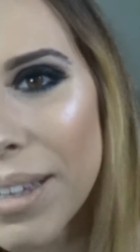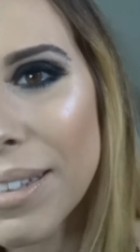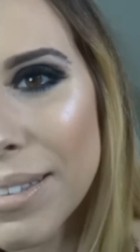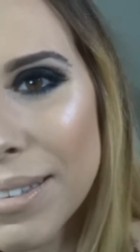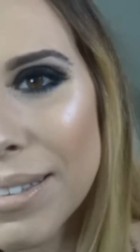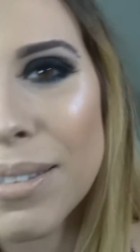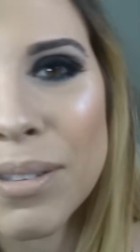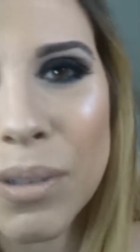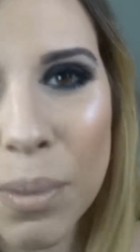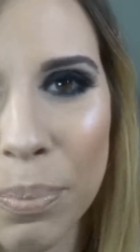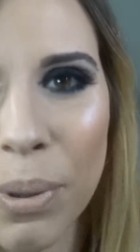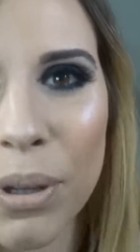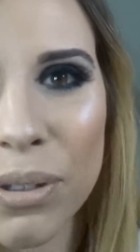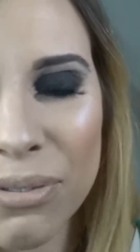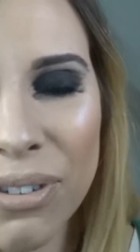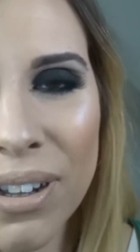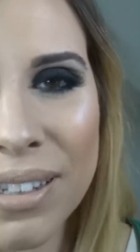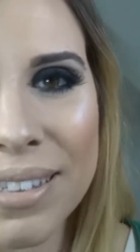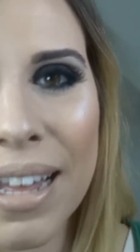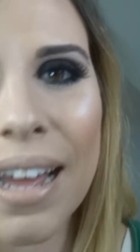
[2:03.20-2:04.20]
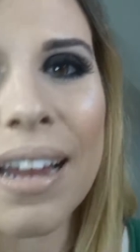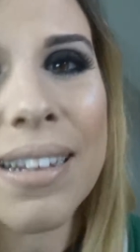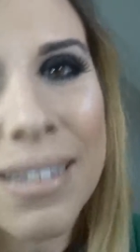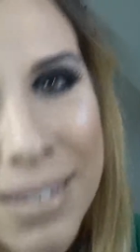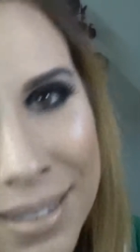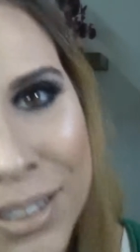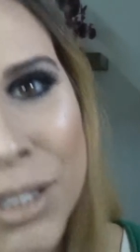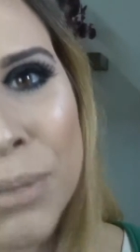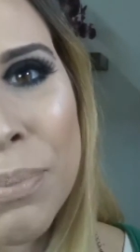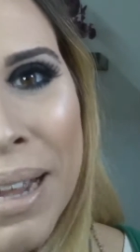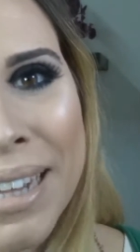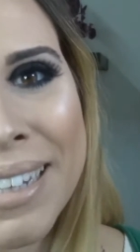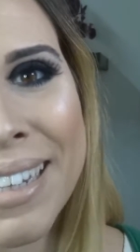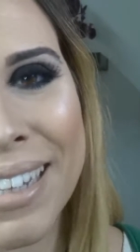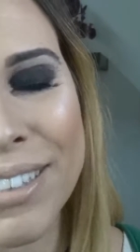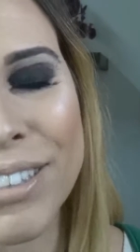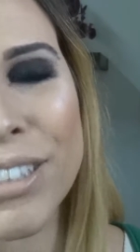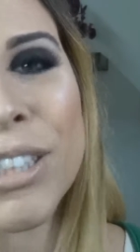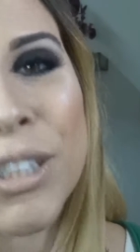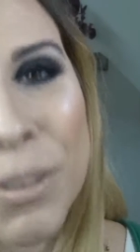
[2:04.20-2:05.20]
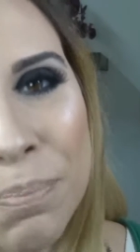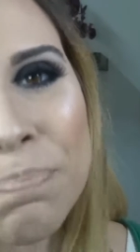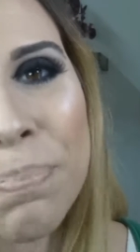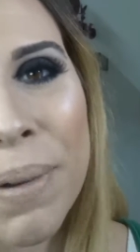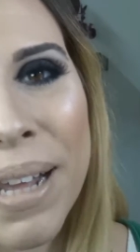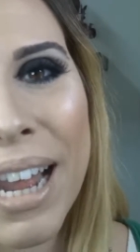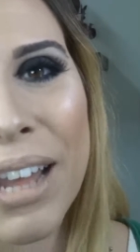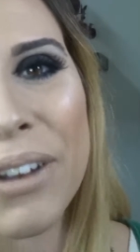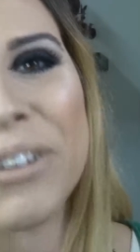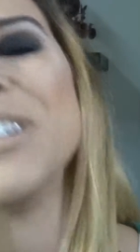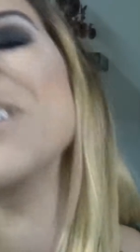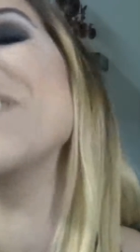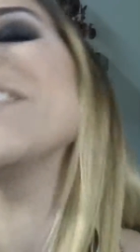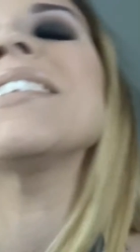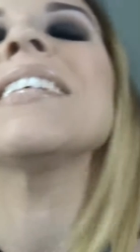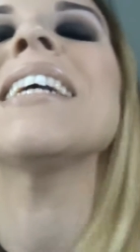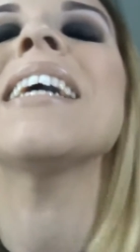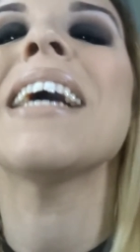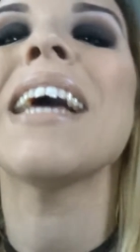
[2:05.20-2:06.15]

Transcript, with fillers: Isso não pode faltar nas maquilhagens para a noite.